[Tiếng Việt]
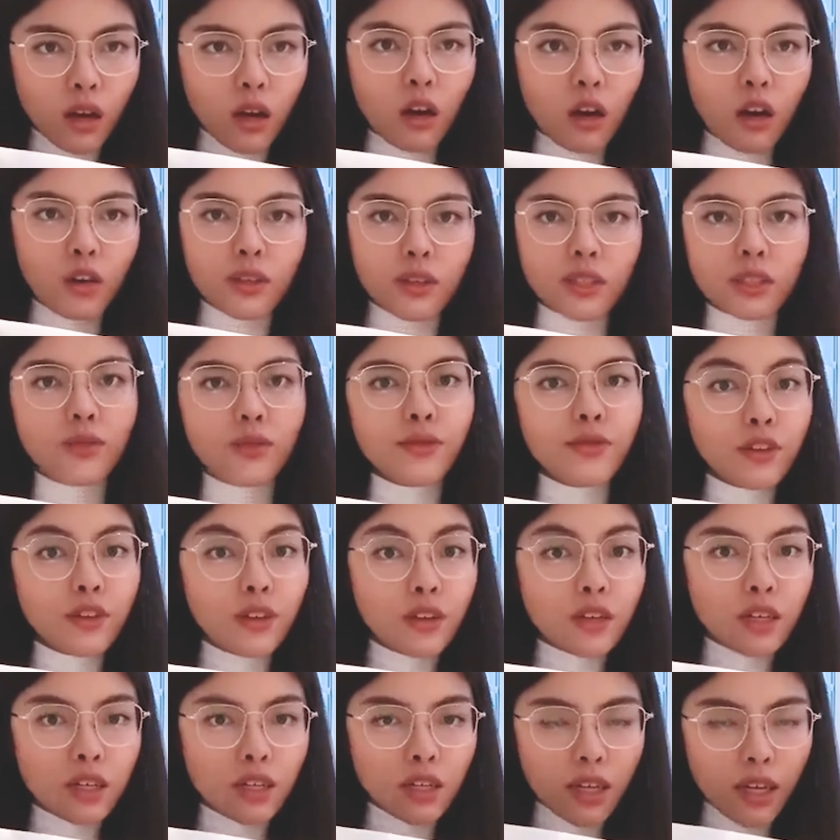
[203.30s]
Được biết,
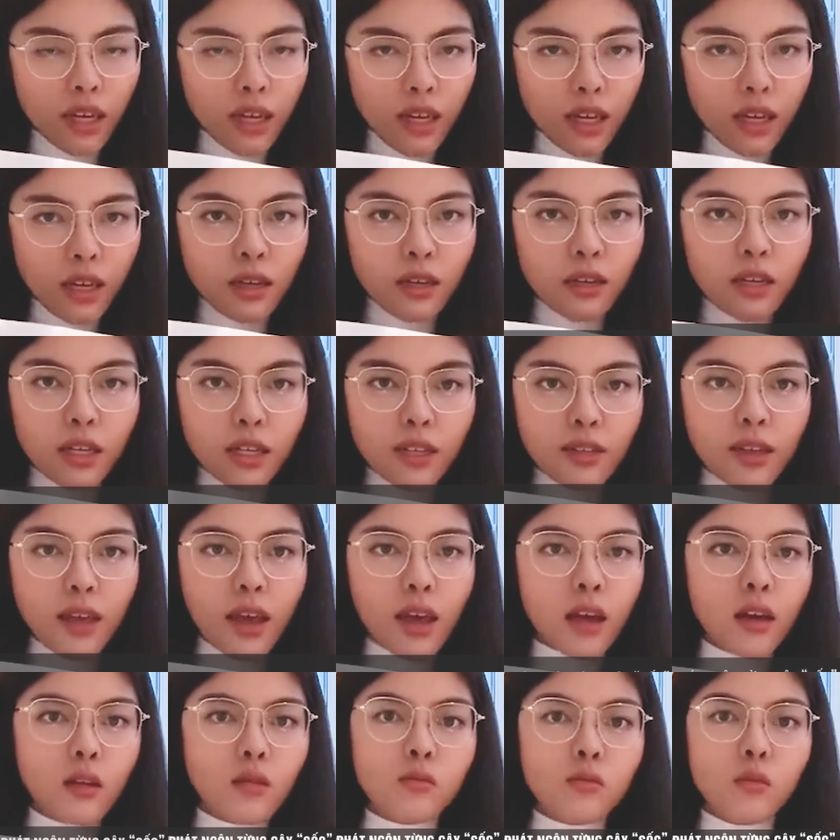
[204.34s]
đây cũng không phải là lần
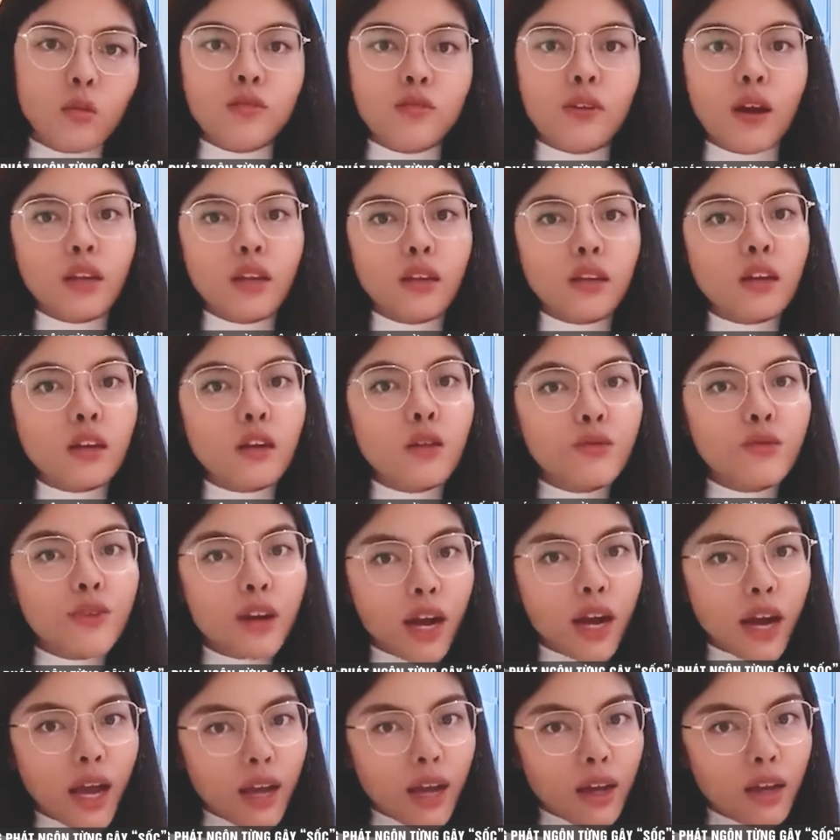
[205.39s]
đầu tiên Á hậu Phương
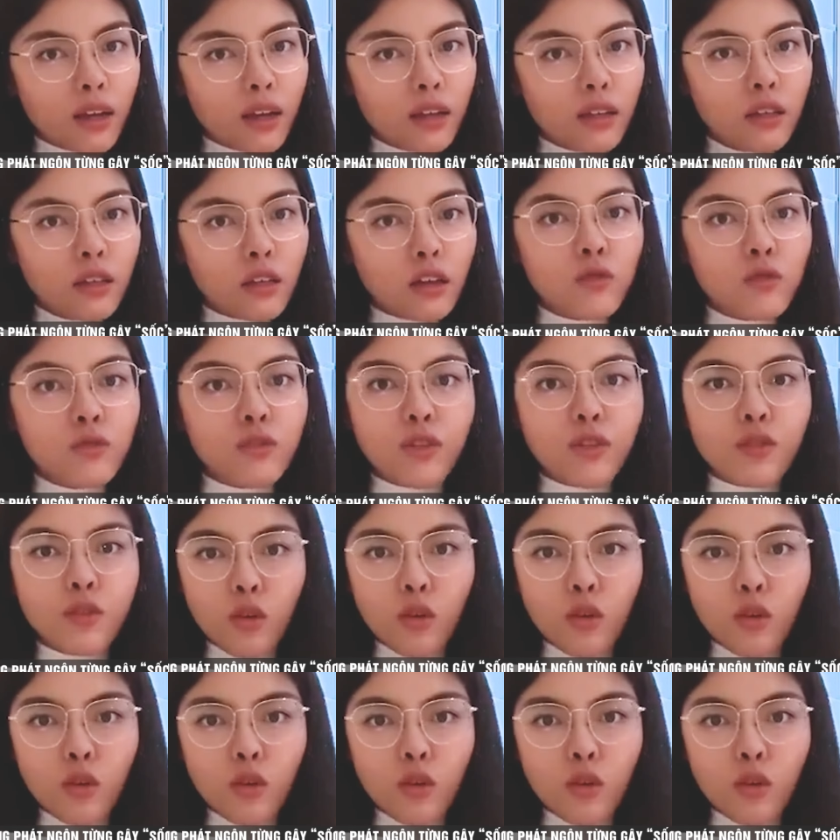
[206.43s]
Thảo có những phát biểu gây